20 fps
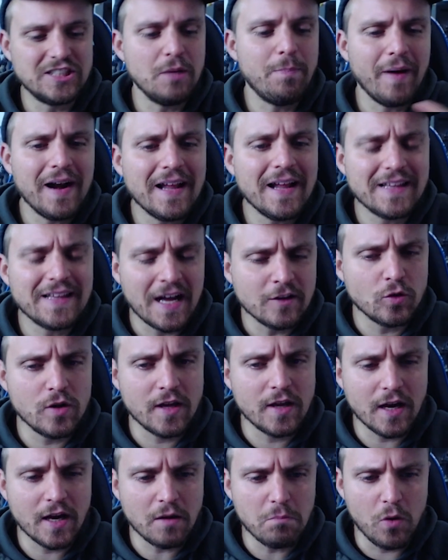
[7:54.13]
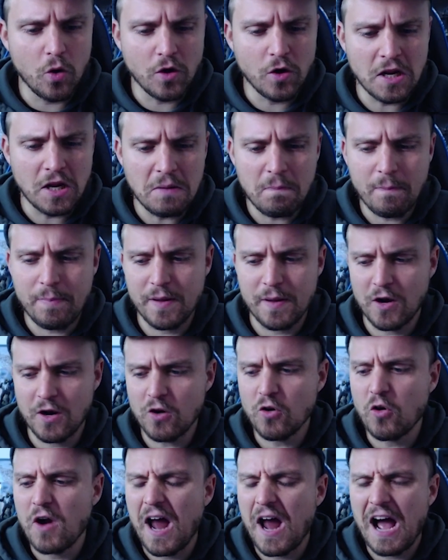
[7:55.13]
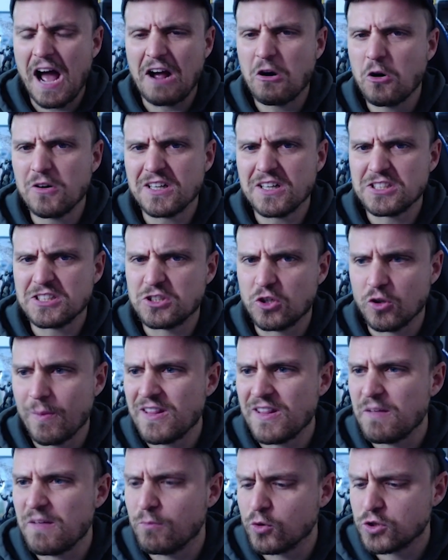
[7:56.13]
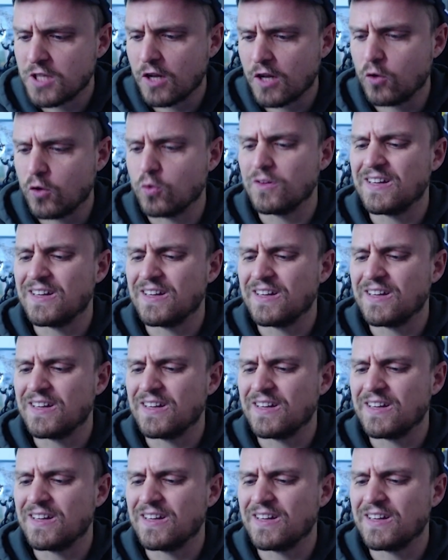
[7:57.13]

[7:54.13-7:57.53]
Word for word: parla tanto di Carboni, però non ha ancora secondo me dimostrato